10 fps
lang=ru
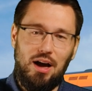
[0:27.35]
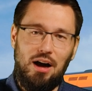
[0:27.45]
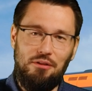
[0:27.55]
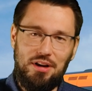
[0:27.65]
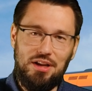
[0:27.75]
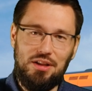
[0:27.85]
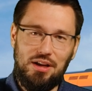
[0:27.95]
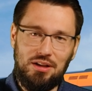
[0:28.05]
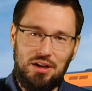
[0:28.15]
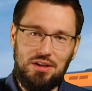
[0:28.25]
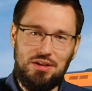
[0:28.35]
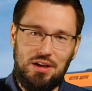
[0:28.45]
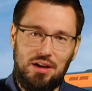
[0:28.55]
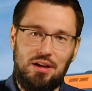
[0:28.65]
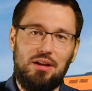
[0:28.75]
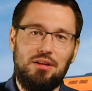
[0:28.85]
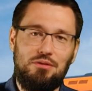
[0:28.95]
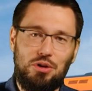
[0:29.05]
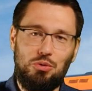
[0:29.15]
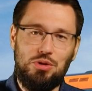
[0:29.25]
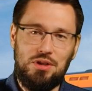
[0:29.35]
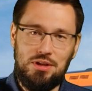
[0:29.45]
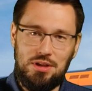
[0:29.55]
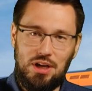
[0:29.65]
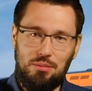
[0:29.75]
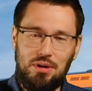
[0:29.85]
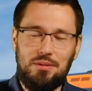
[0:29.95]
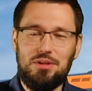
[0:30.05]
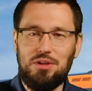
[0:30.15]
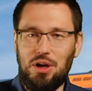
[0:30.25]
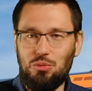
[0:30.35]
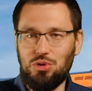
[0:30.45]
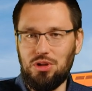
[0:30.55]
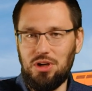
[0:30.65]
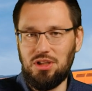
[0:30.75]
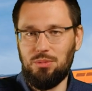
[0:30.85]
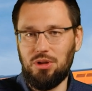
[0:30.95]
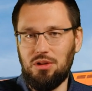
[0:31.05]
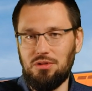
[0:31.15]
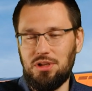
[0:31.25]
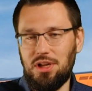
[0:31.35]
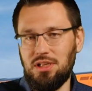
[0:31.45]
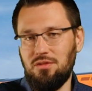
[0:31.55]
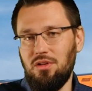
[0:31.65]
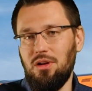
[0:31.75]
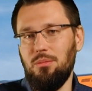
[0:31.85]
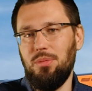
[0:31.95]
аварийное открытие дверной системы снаружи транспортного средства